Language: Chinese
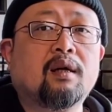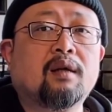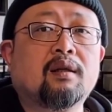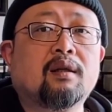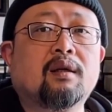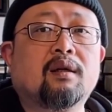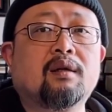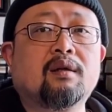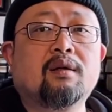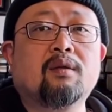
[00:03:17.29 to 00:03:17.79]

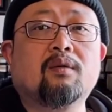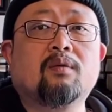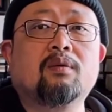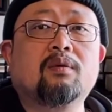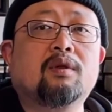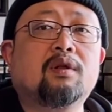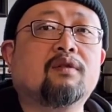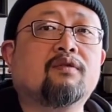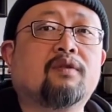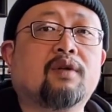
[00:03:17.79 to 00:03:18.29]
那由
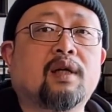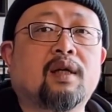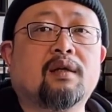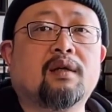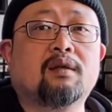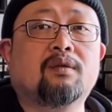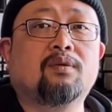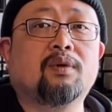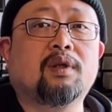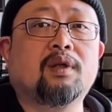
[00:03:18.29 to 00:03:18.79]
政府来
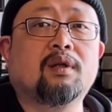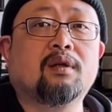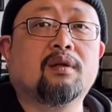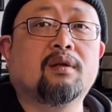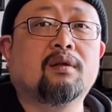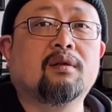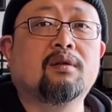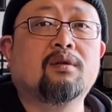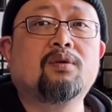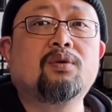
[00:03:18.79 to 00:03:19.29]
决定
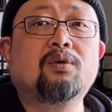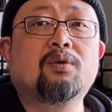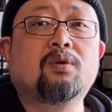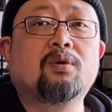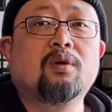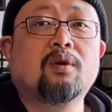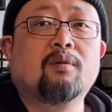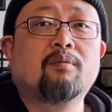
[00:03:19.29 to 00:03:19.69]
去。